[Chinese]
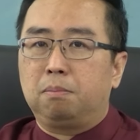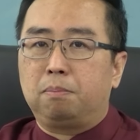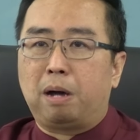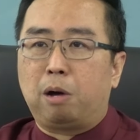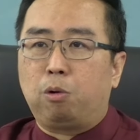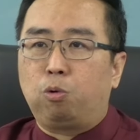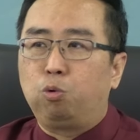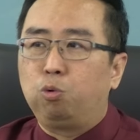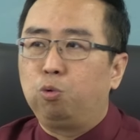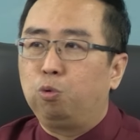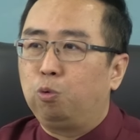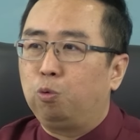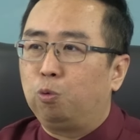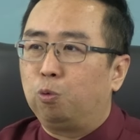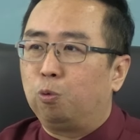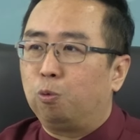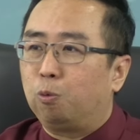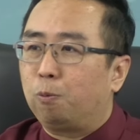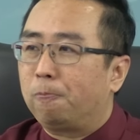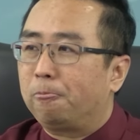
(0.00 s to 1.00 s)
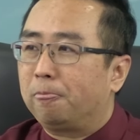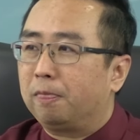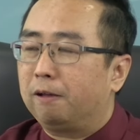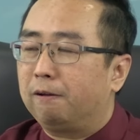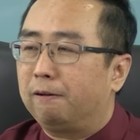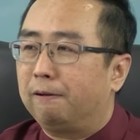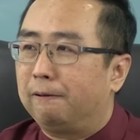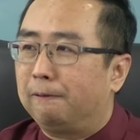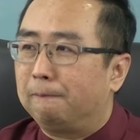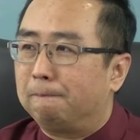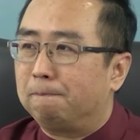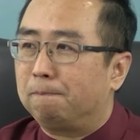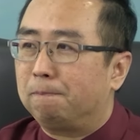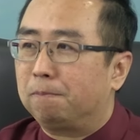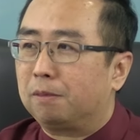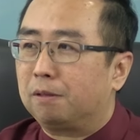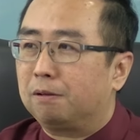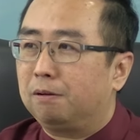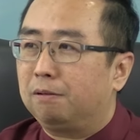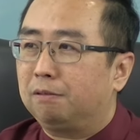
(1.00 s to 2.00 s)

保护，嗯。